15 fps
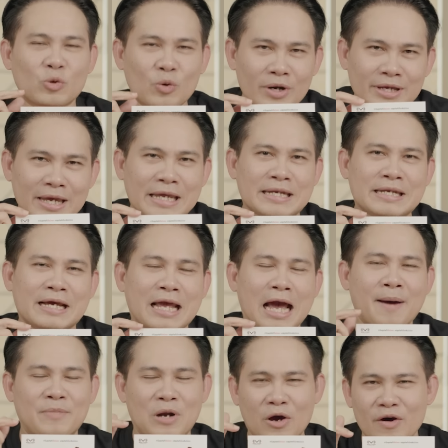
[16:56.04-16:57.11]
ธุรกิจนะ
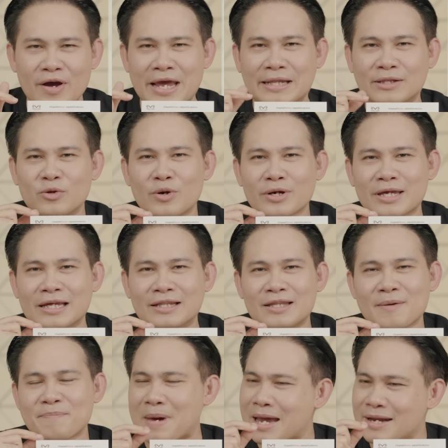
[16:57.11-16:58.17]
ครับแล้วก็เห็นธุรกิจ
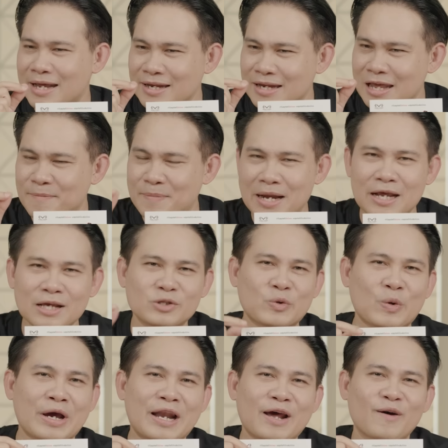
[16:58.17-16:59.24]
ที่ไปได้ดีไปได้
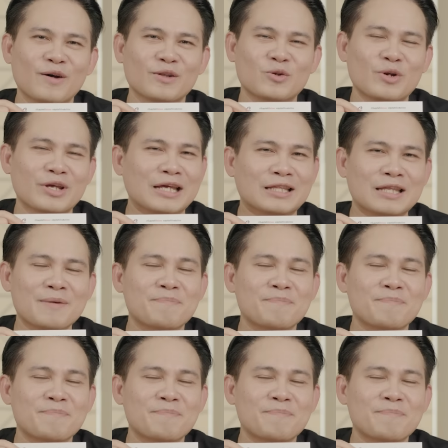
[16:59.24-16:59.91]
สวยแล้วก็ธุรกิจ